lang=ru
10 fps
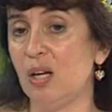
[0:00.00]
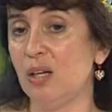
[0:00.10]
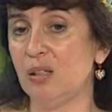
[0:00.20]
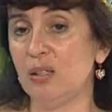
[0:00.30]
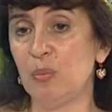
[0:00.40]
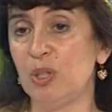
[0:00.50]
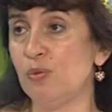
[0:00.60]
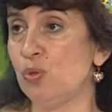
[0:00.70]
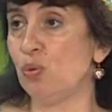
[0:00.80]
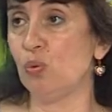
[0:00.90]
Нам это
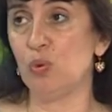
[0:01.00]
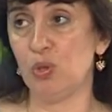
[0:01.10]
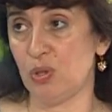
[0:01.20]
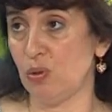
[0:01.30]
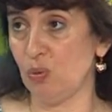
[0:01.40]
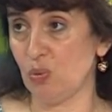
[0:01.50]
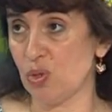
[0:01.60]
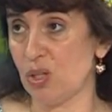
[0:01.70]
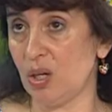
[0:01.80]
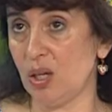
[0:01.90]
все очень
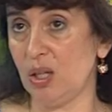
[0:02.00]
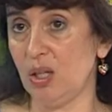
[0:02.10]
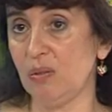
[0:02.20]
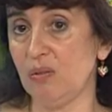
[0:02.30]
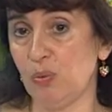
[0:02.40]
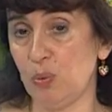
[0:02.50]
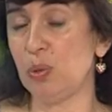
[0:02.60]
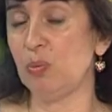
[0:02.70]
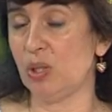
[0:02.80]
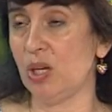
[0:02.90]
нужно, и, в
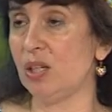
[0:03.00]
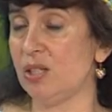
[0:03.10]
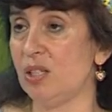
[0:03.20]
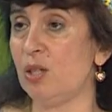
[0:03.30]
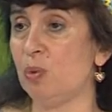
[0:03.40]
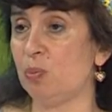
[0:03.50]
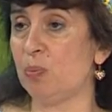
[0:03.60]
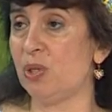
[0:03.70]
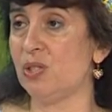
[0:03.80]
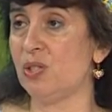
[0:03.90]
общем-то, я хотела бы
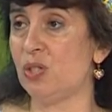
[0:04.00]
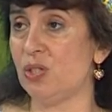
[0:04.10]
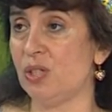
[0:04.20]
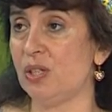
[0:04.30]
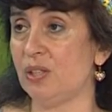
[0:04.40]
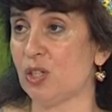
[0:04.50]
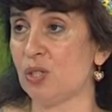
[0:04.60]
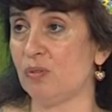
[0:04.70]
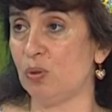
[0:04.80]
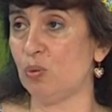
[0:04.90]
попросить жителей
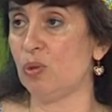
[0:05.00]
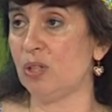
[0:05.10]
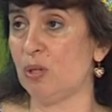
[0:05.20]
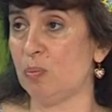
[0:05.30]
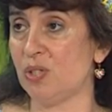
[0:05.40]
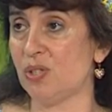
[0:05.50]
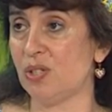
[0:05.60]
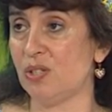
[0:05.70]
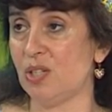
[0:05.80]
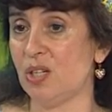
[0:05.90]
нашего города
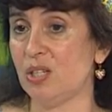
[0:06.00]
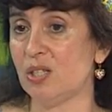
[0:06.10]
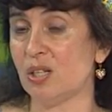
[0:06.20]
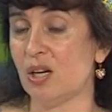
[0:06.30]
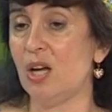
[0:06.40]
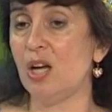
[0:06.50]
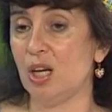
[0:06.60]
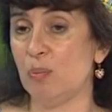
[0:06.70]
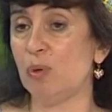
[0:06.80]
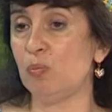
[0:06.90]
присоединиться
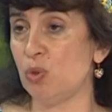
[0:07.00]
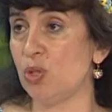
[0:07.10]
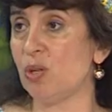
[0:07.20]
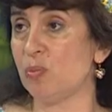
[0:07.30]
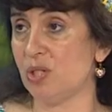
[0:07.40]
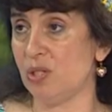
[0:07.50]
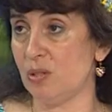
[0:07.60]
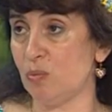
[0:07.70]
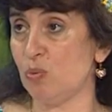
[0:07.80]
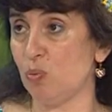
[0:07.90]
и помочь нам с
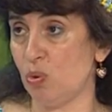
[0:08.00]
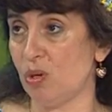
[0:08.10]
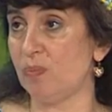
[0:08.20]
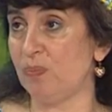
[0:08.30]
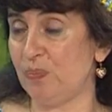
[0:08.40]
этим сбором